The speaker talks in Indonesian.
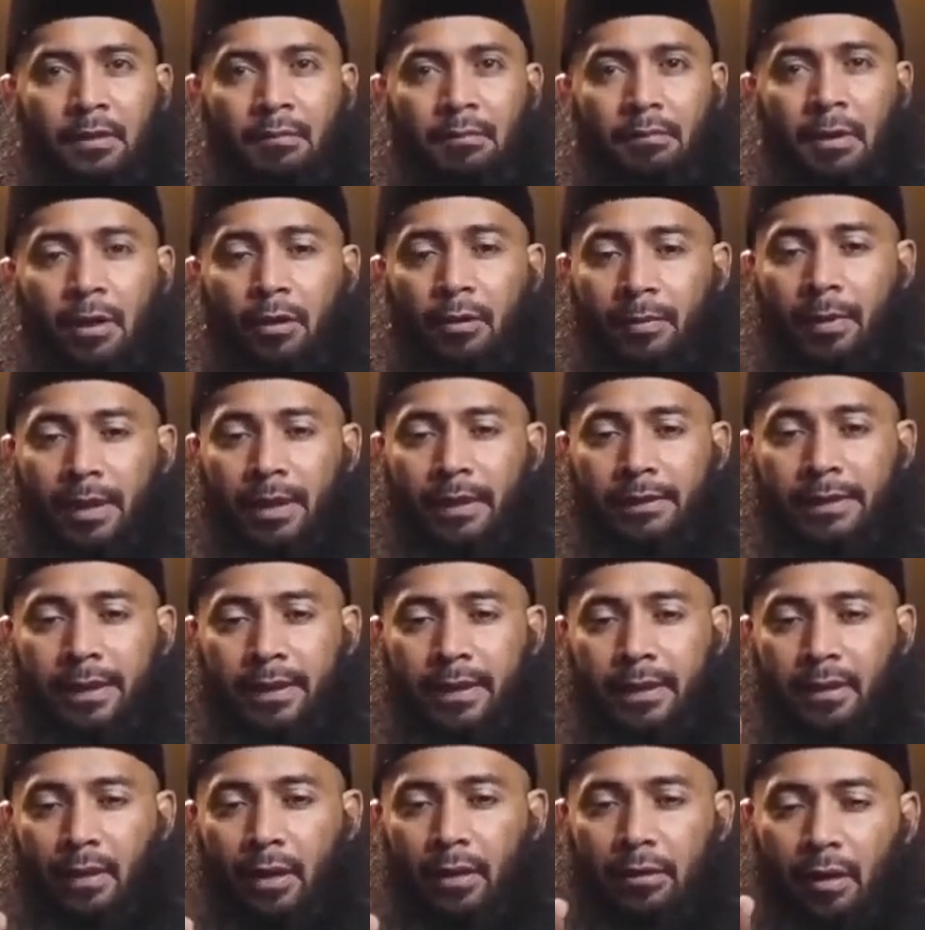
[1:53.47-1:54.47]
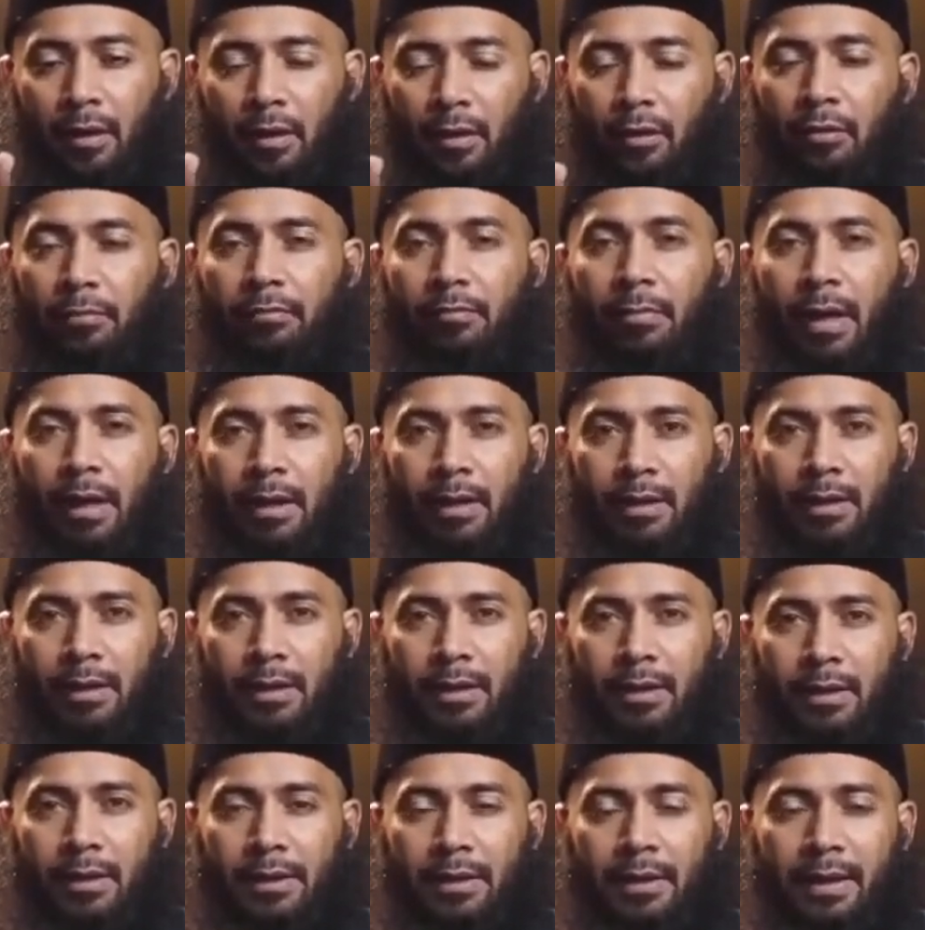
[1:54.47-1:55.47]
beliau mengatakan, Allahumma
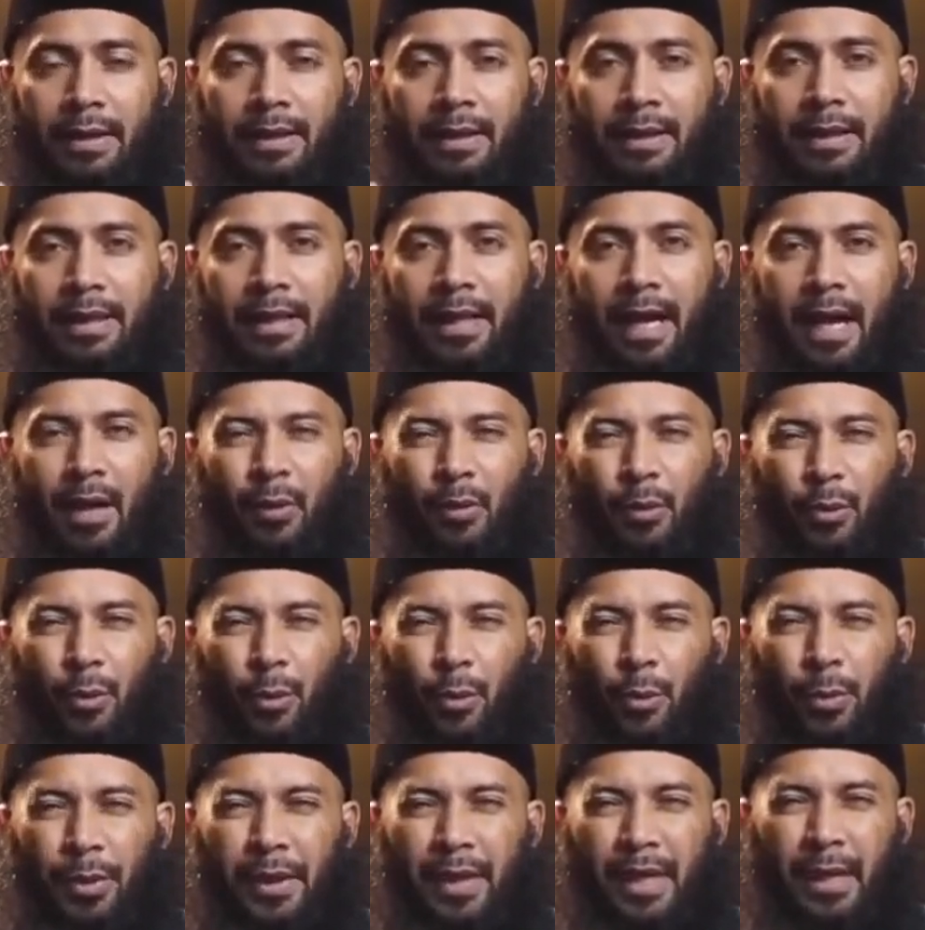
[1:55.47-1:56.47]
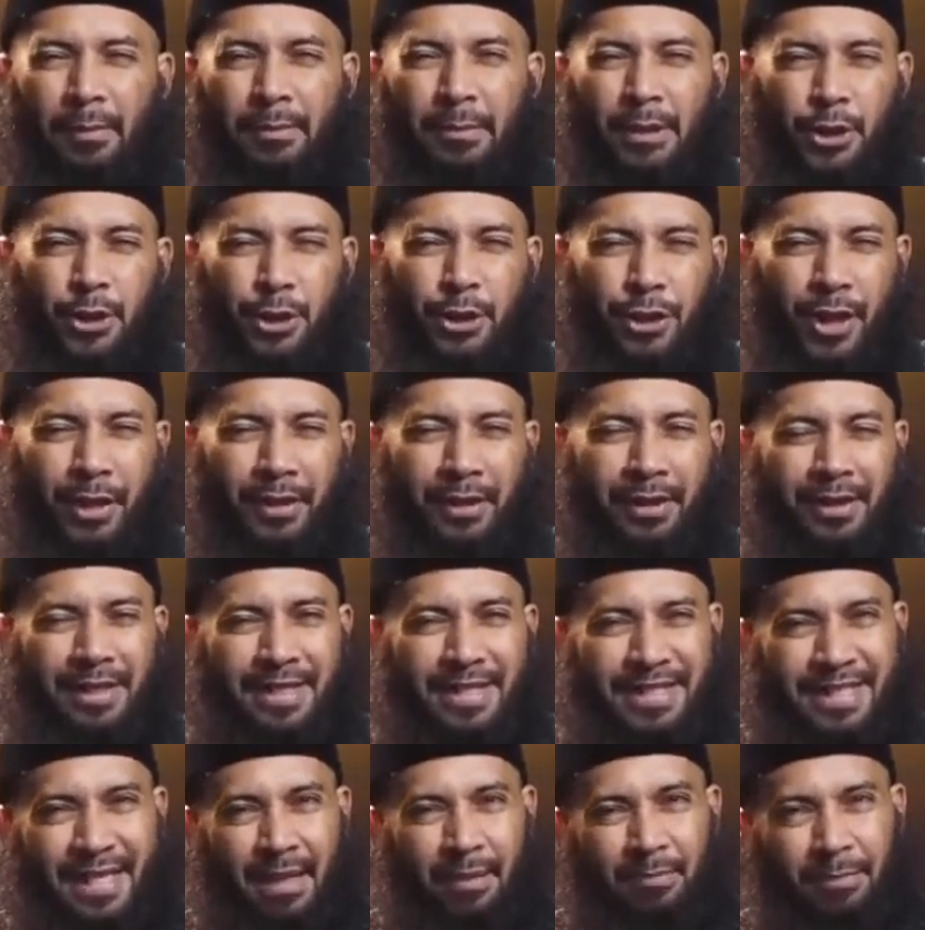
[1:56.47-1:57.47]
inni a'udzubika min syarri
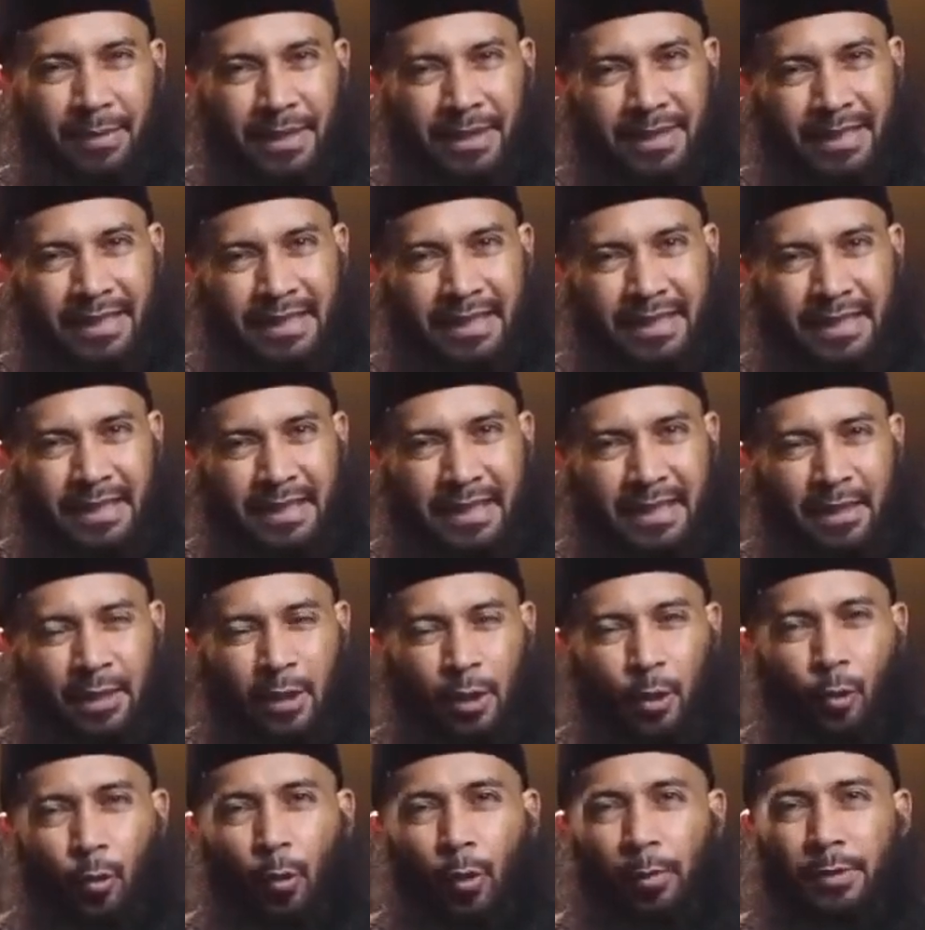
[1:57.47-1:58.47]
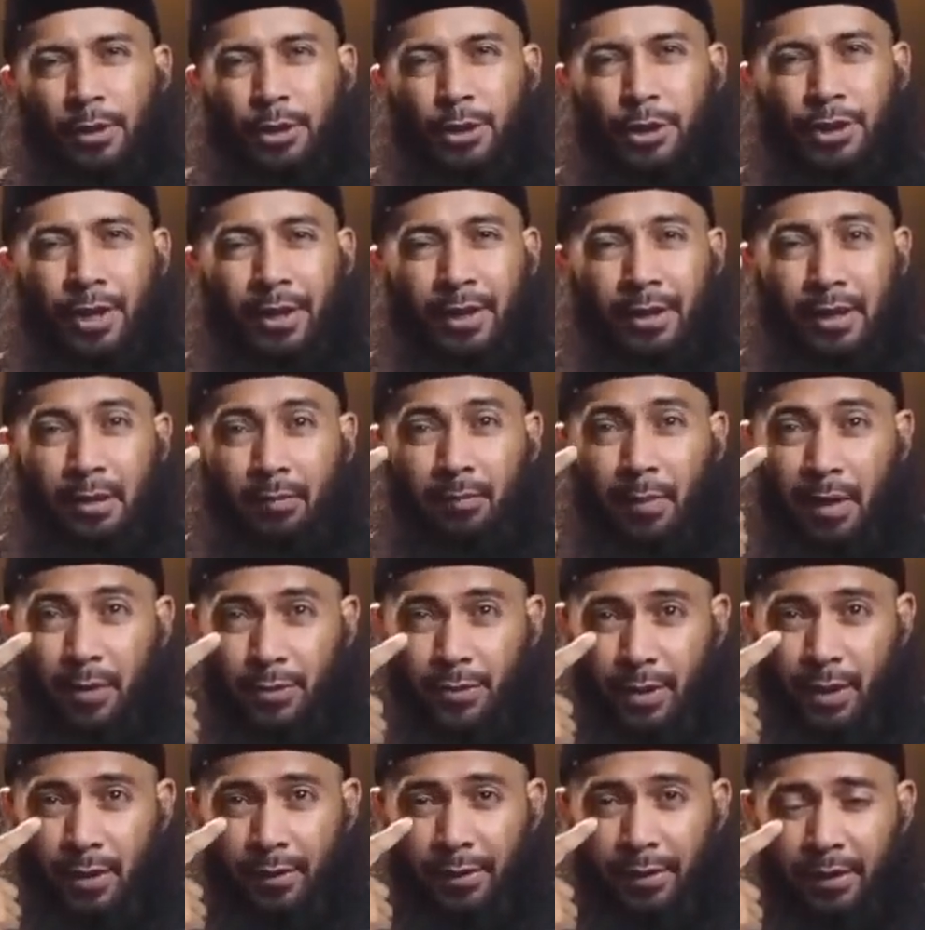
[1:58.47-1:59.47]
sam'i wa min syarri
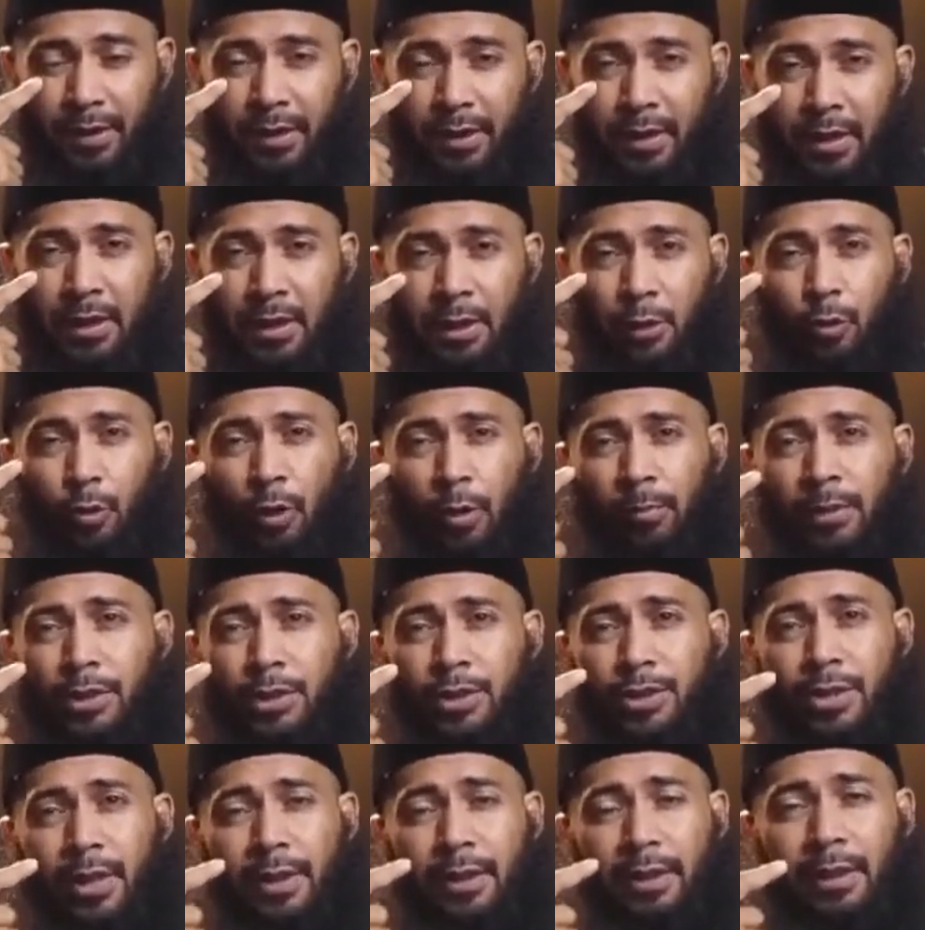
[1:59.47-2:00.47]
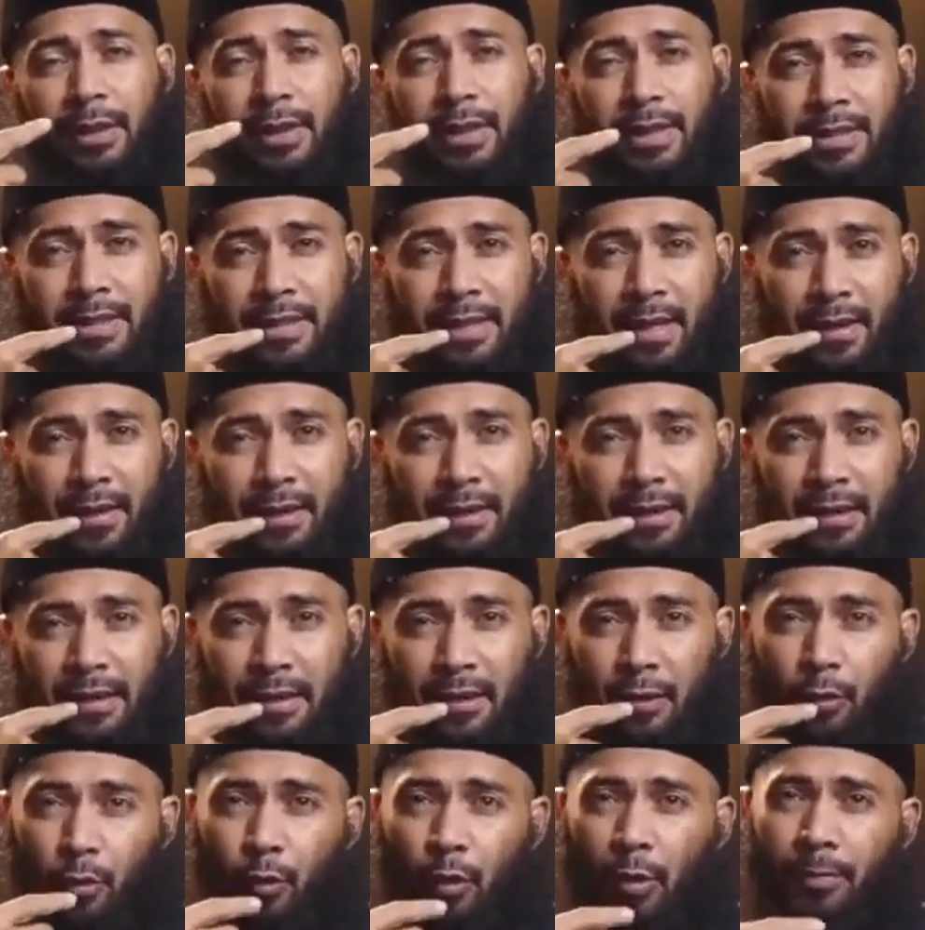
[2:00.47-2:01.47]
basari wa min syarri lisani
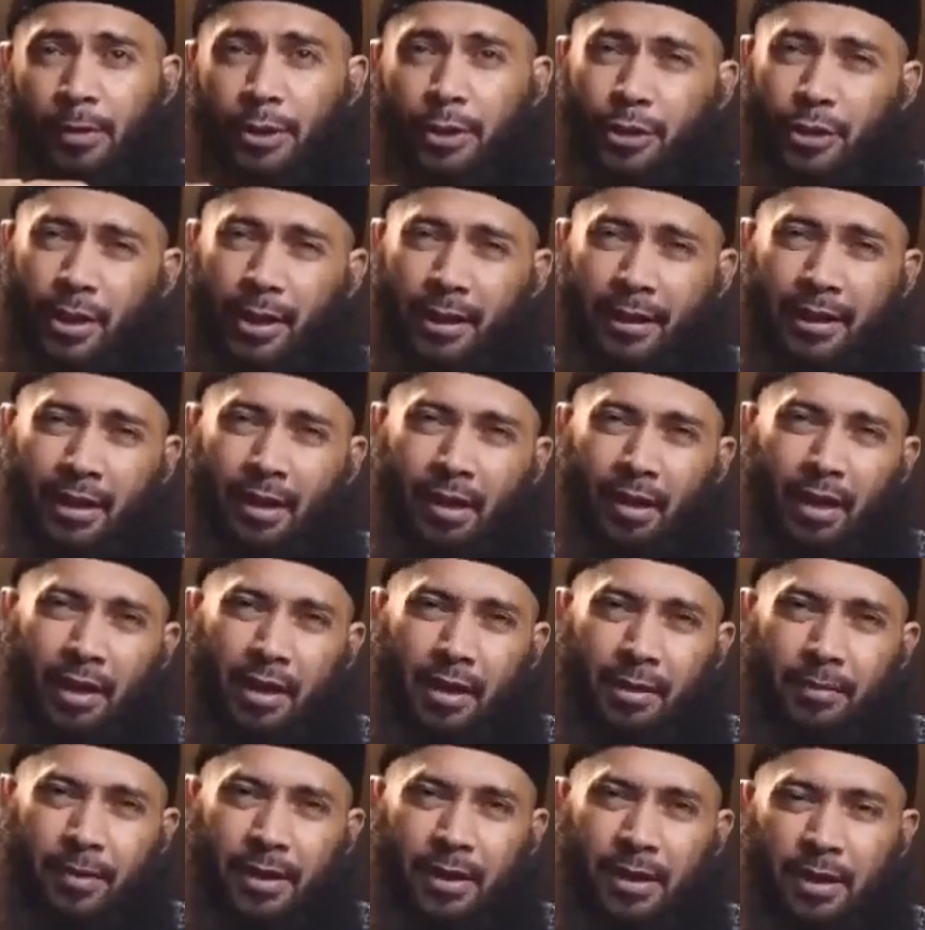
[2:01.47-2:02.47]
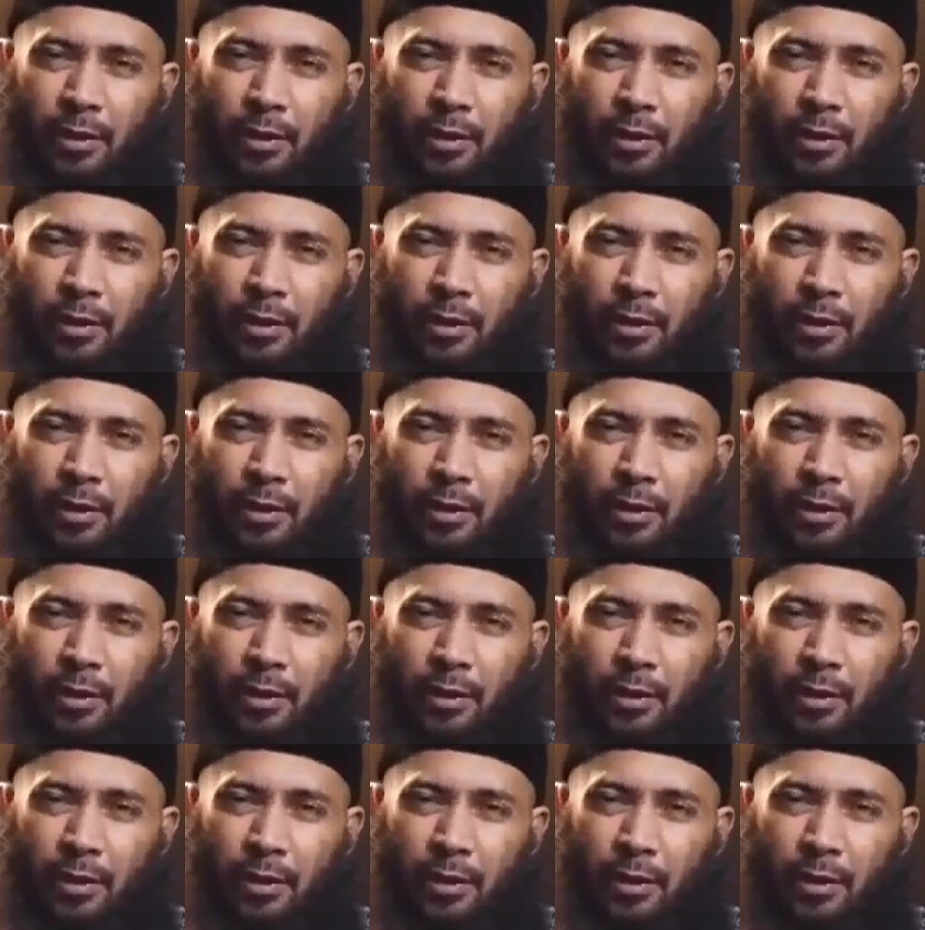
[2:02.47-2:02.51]
wa min syarri qalbi